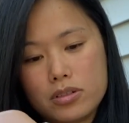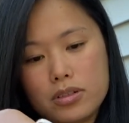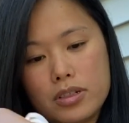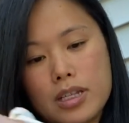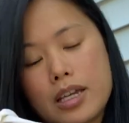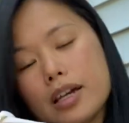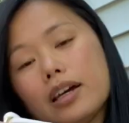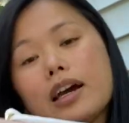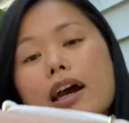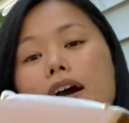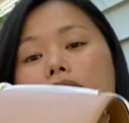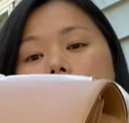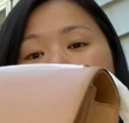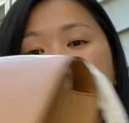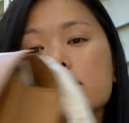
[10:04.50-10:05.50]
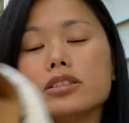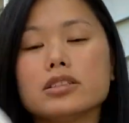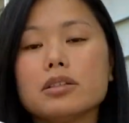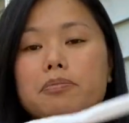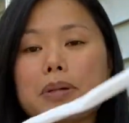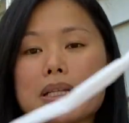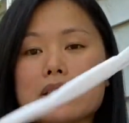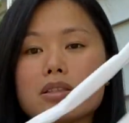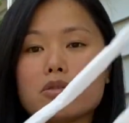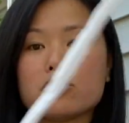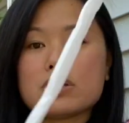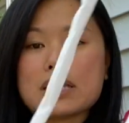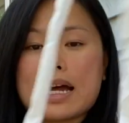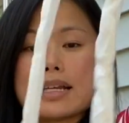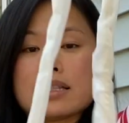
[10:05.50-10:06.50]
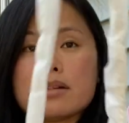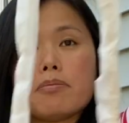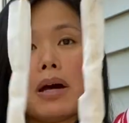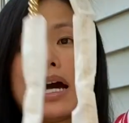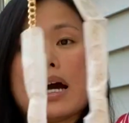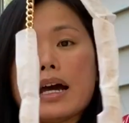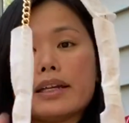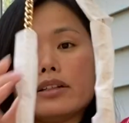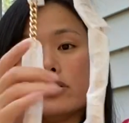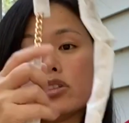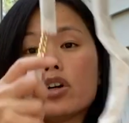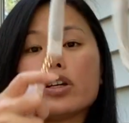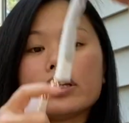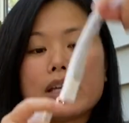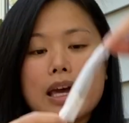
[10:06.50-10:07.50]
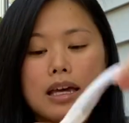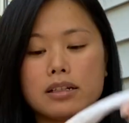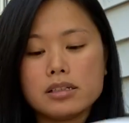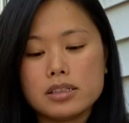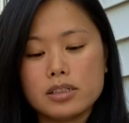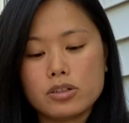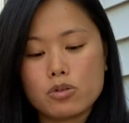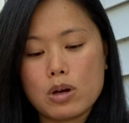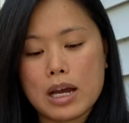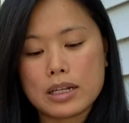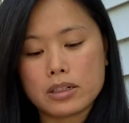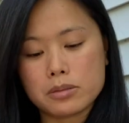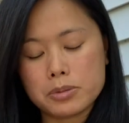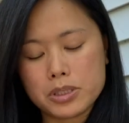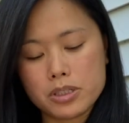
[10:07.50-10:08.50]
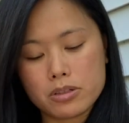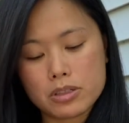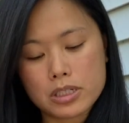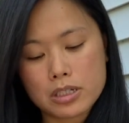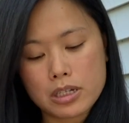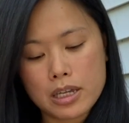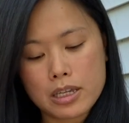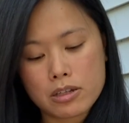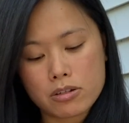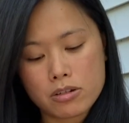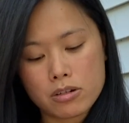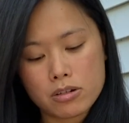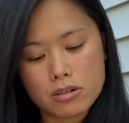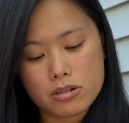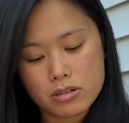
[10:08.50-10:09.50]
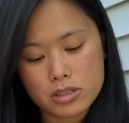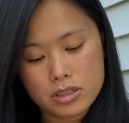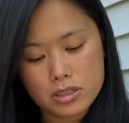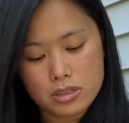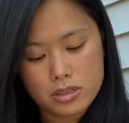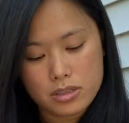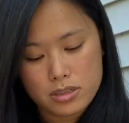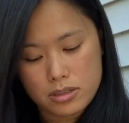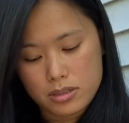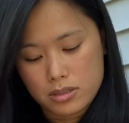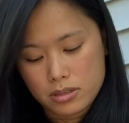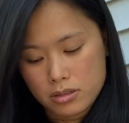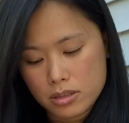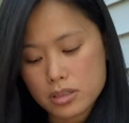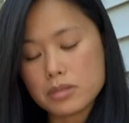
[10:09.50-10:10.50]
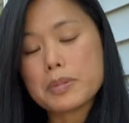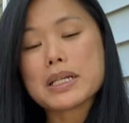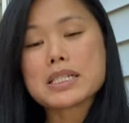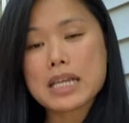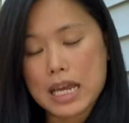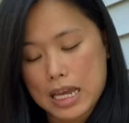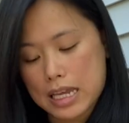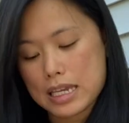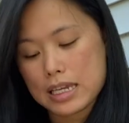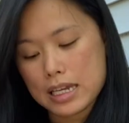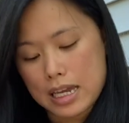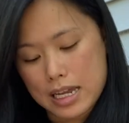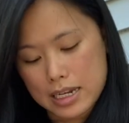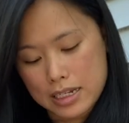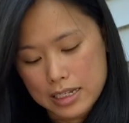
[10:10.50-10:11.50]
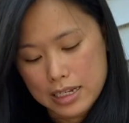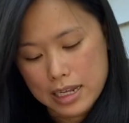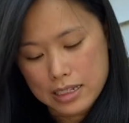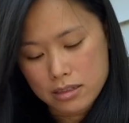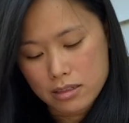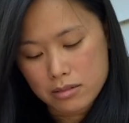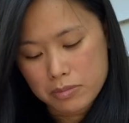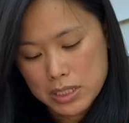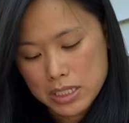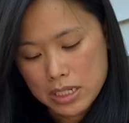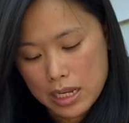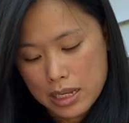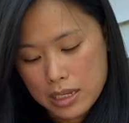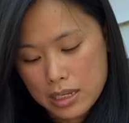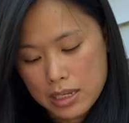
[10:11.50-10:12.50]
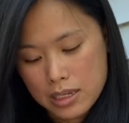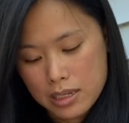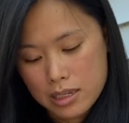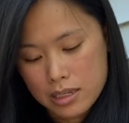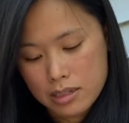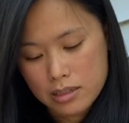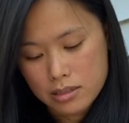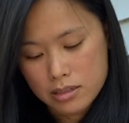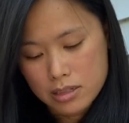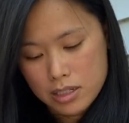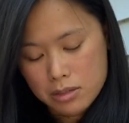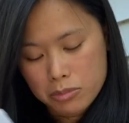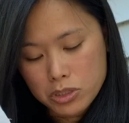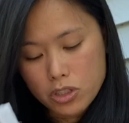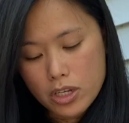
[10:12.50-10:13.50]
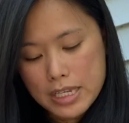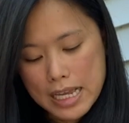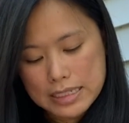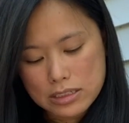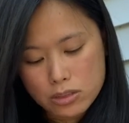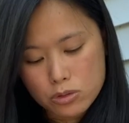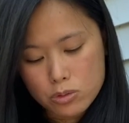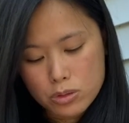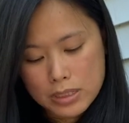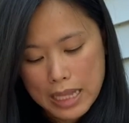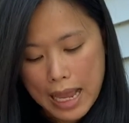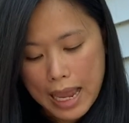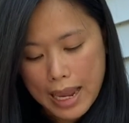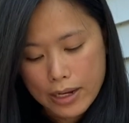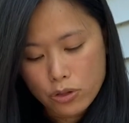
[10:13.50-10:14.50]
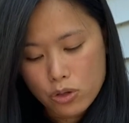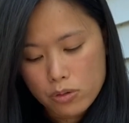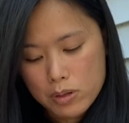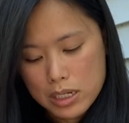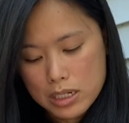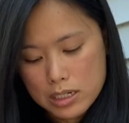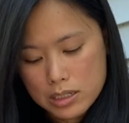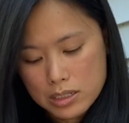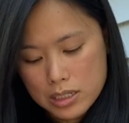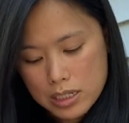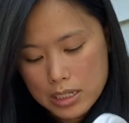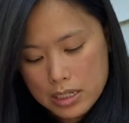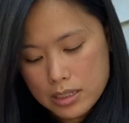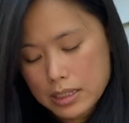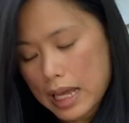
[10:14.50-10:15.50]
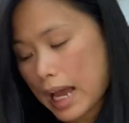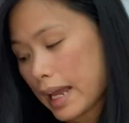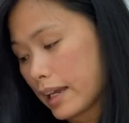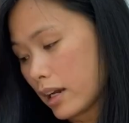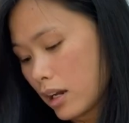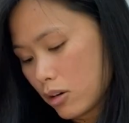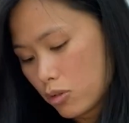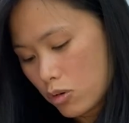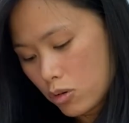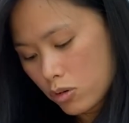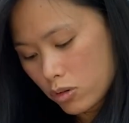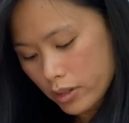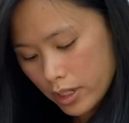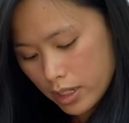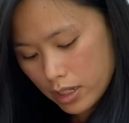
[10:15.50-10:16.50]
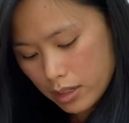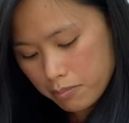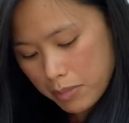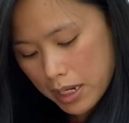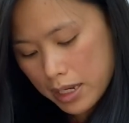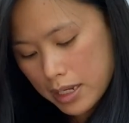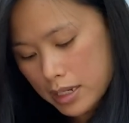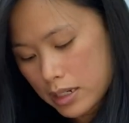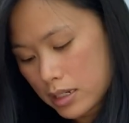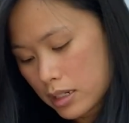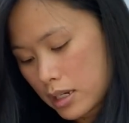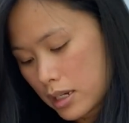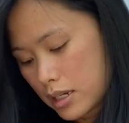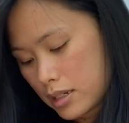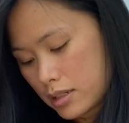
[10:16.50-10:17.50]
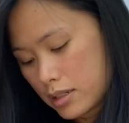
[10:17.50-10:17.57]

เนี่ยค่ะ ก็จะเป็นทรงสายสะพายเดี๋ยวจอยแกะเลยดีกว่านะเพราะเดี๋ยวยังไงก็ซื้อมาใช้ค่ะอันนี้นะซื้อมาใช้เอง เพราะจอยอยากจะดูสายด้วยว่าสายเขาโอเคไหมนะคะ